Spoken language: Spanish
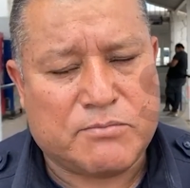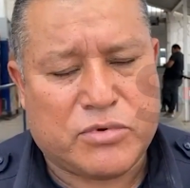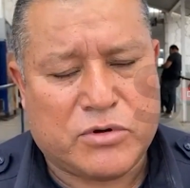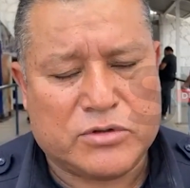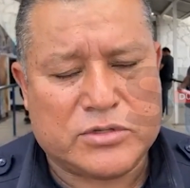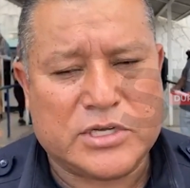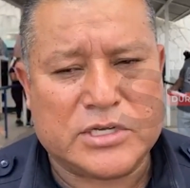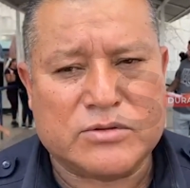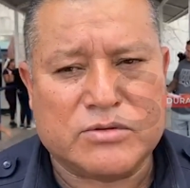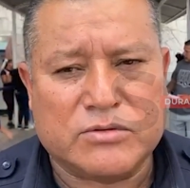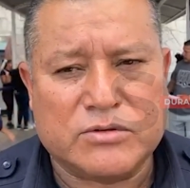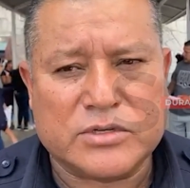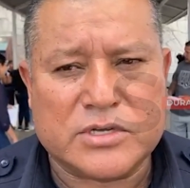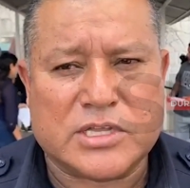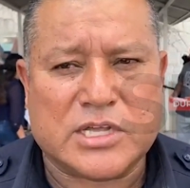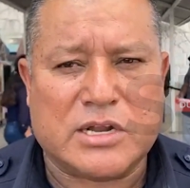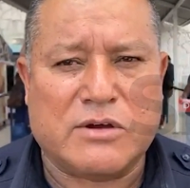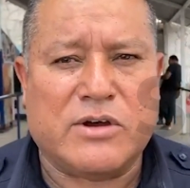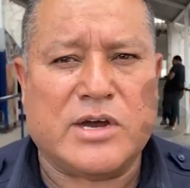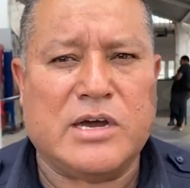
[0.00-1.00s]
por los tres turnos que
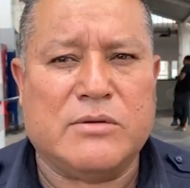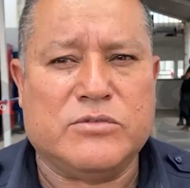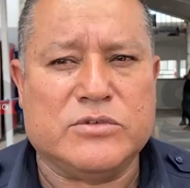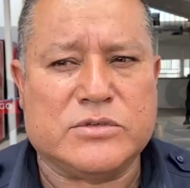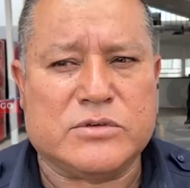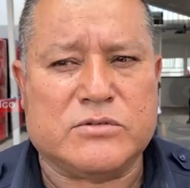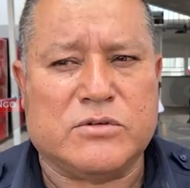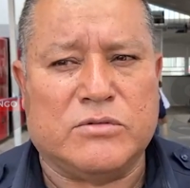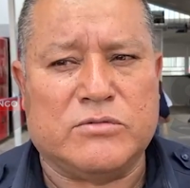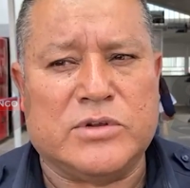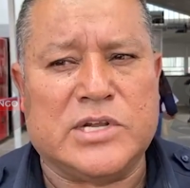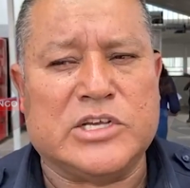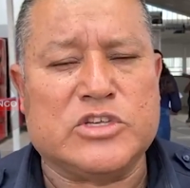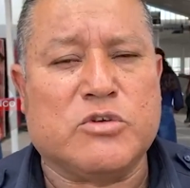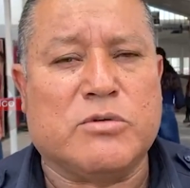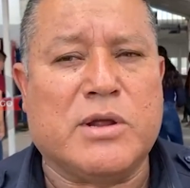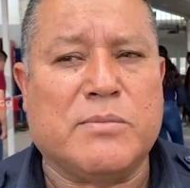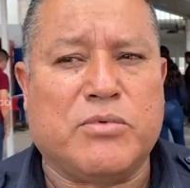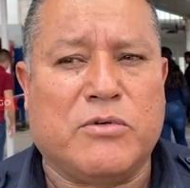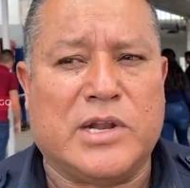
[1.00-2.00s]
trabajamos, con una
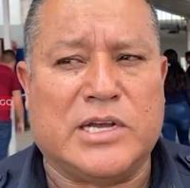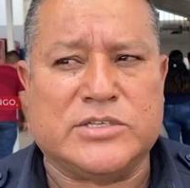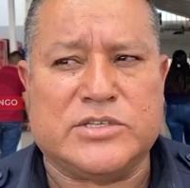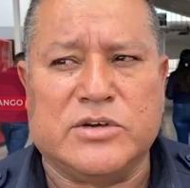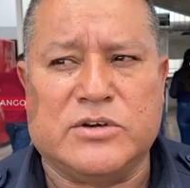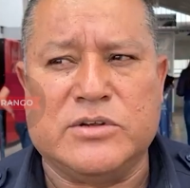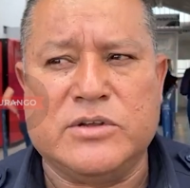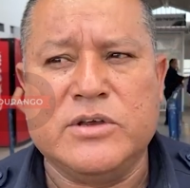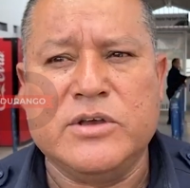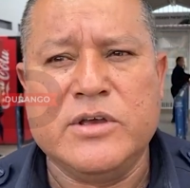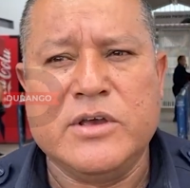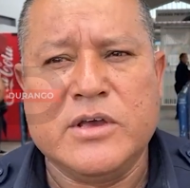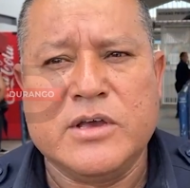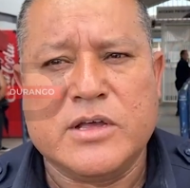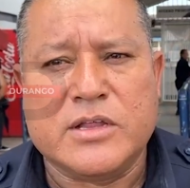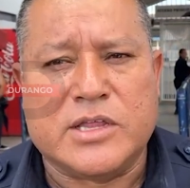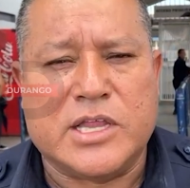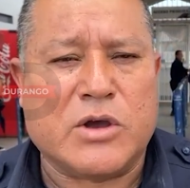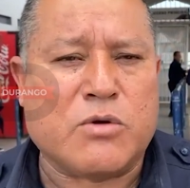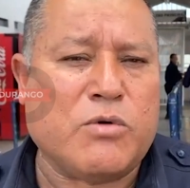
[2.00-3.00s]
sobrepoblación
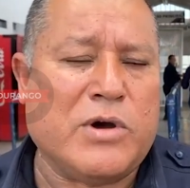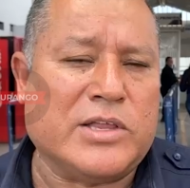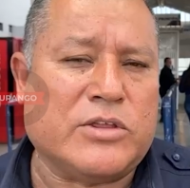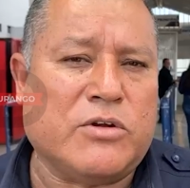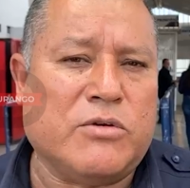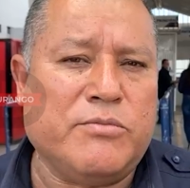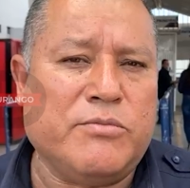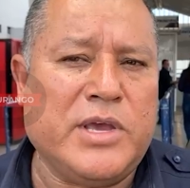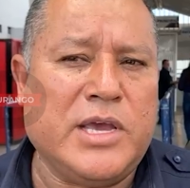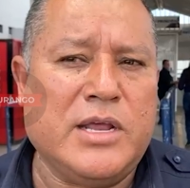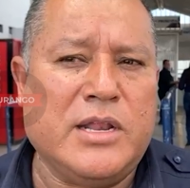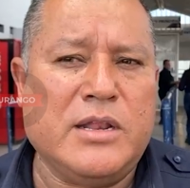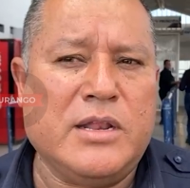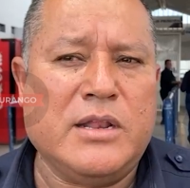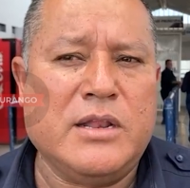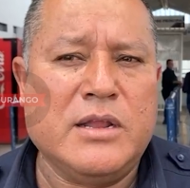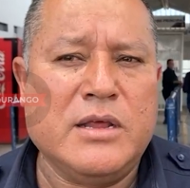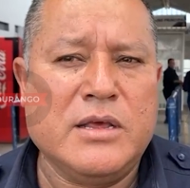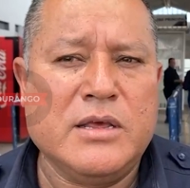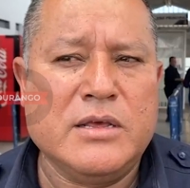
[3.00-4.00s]
de 4.000,
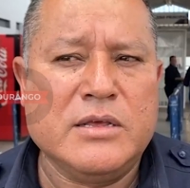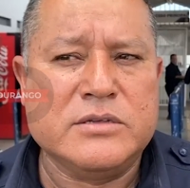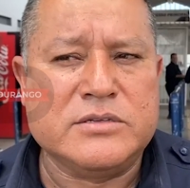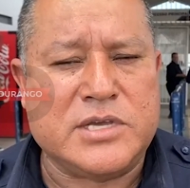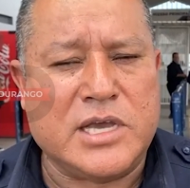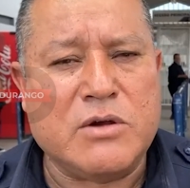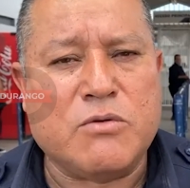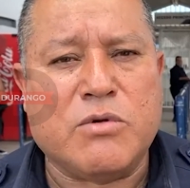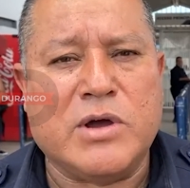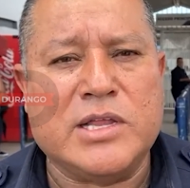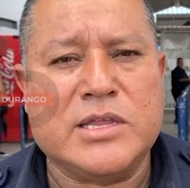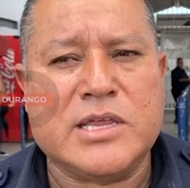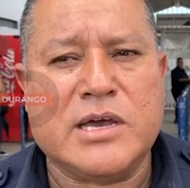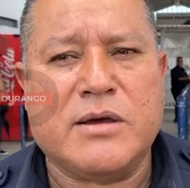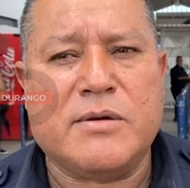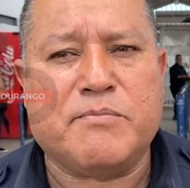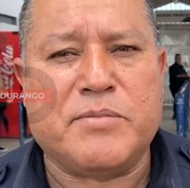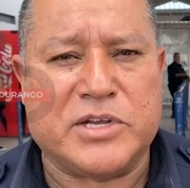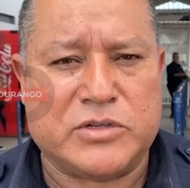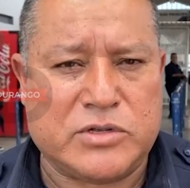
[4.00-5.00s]

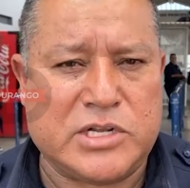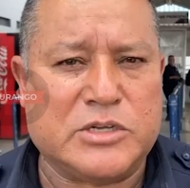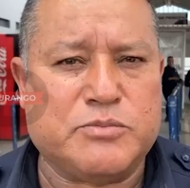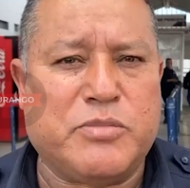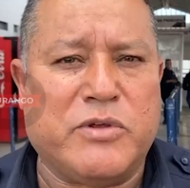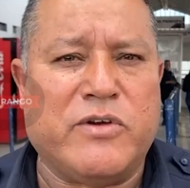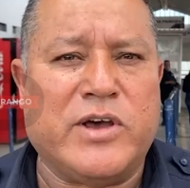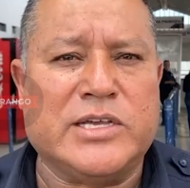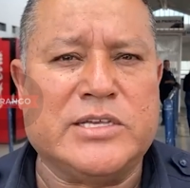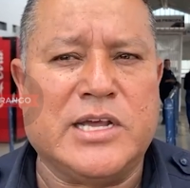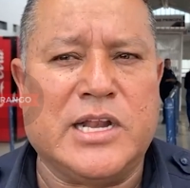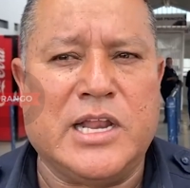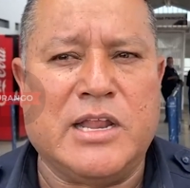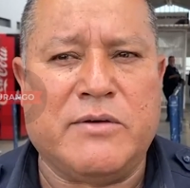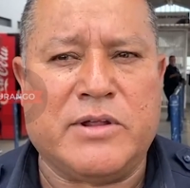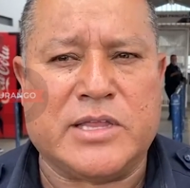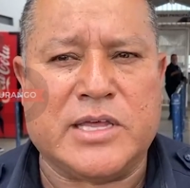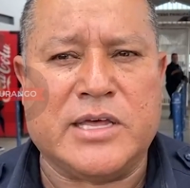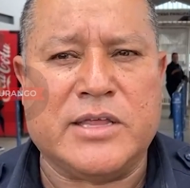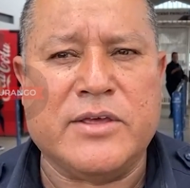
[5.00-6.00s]
50 personas privadas de la
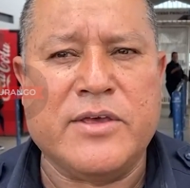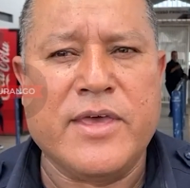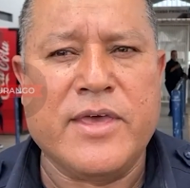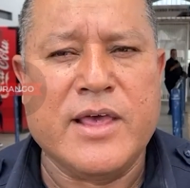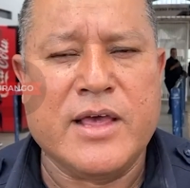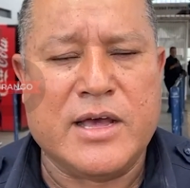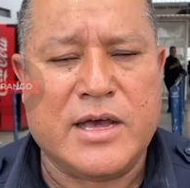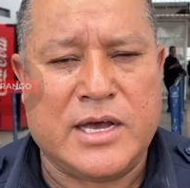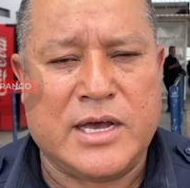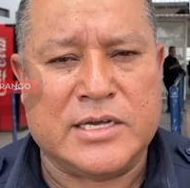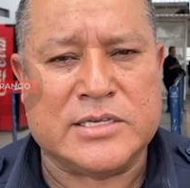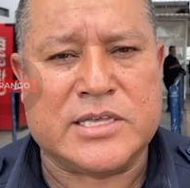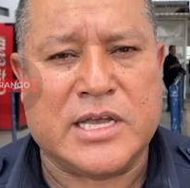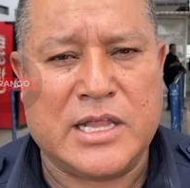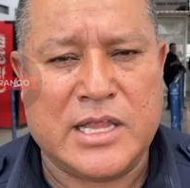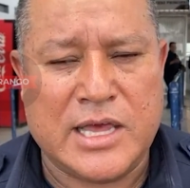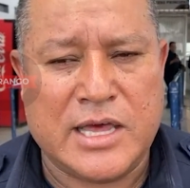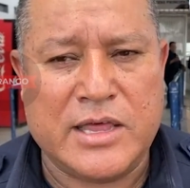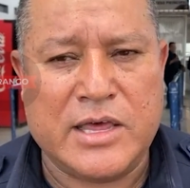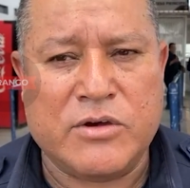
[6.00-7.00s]
libertad hasta
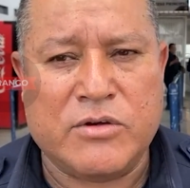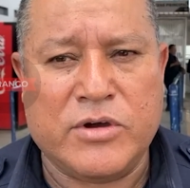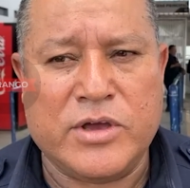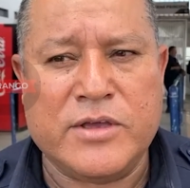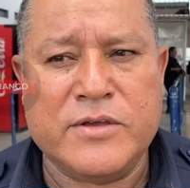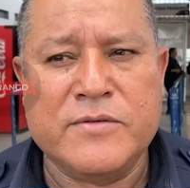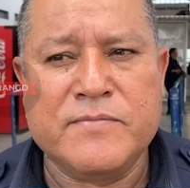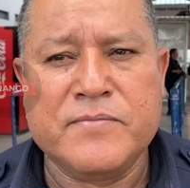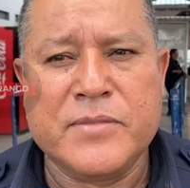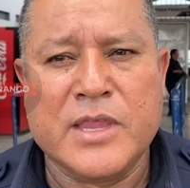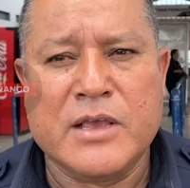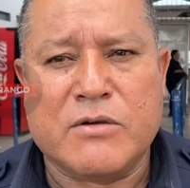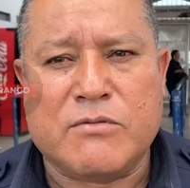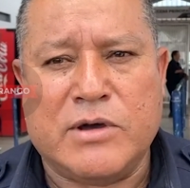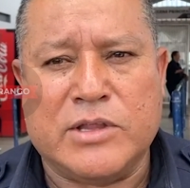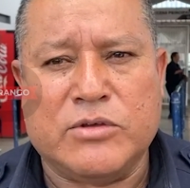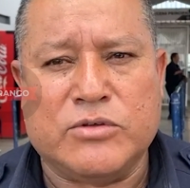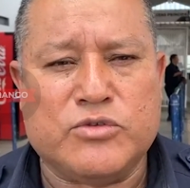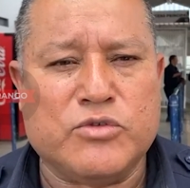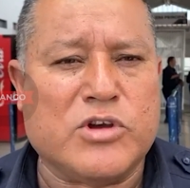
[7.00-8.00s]
el día de hoy,
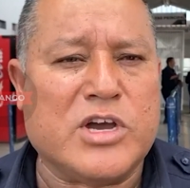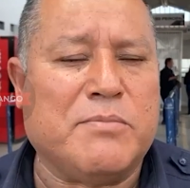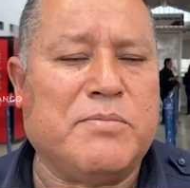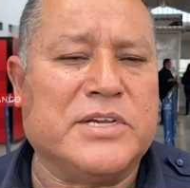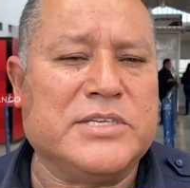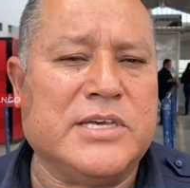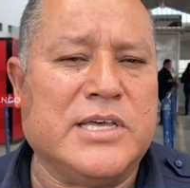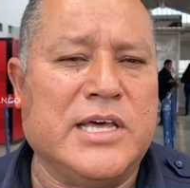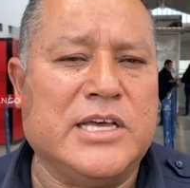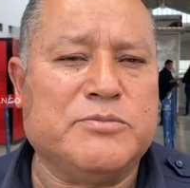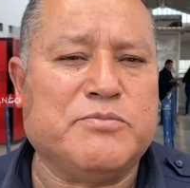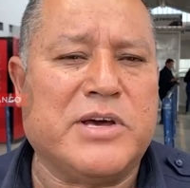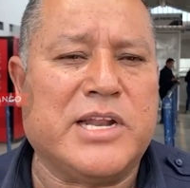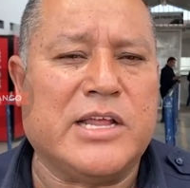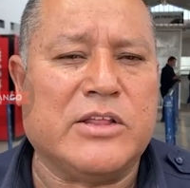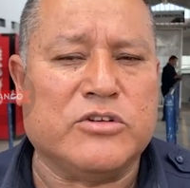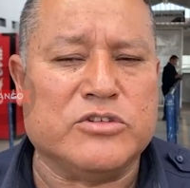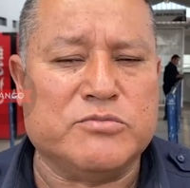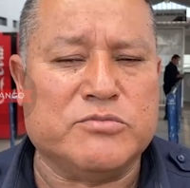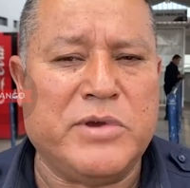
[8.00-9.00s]
cuando su capacidad es
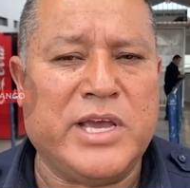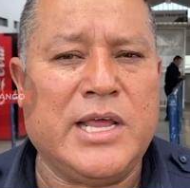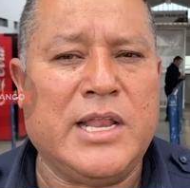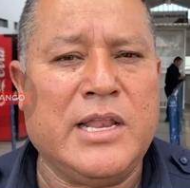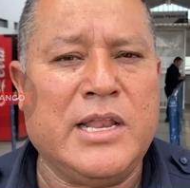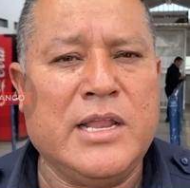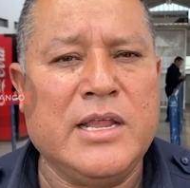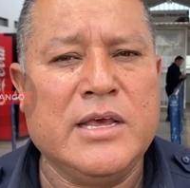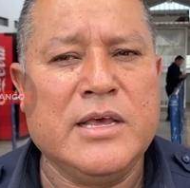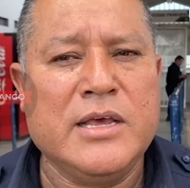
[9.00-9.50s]
para 2.000,